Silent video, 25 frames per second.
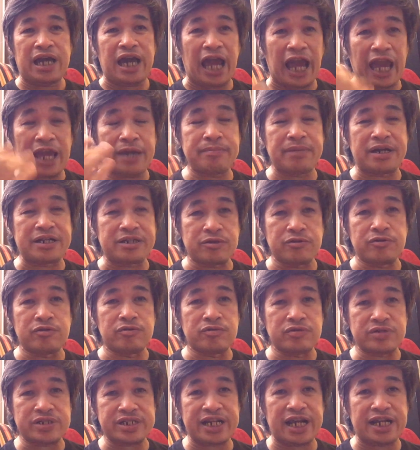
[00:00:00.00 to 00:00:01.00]
ให้มาดู
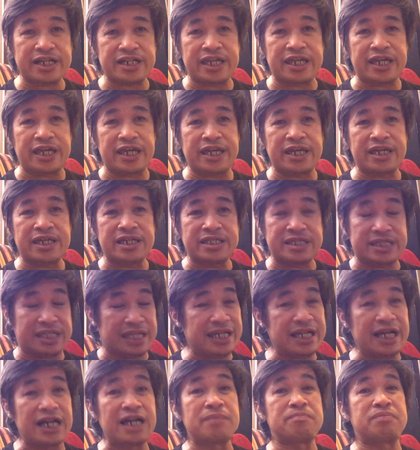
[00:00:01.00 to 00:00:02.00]
เรื่องนี้
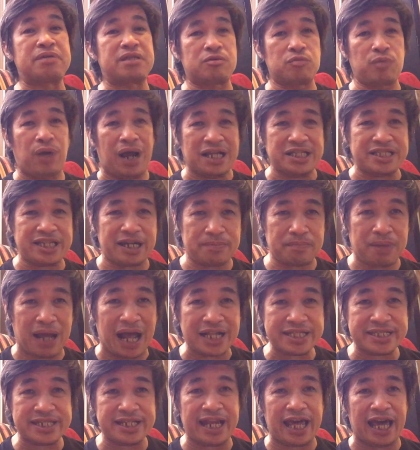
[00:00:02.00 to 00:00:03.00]
ที่เคยผิดหวังจากภา
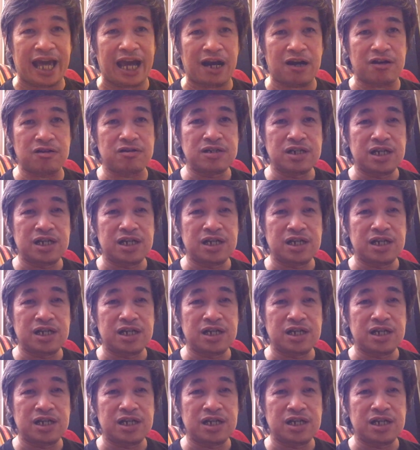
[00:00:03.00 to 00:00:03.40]
คที่แล้ว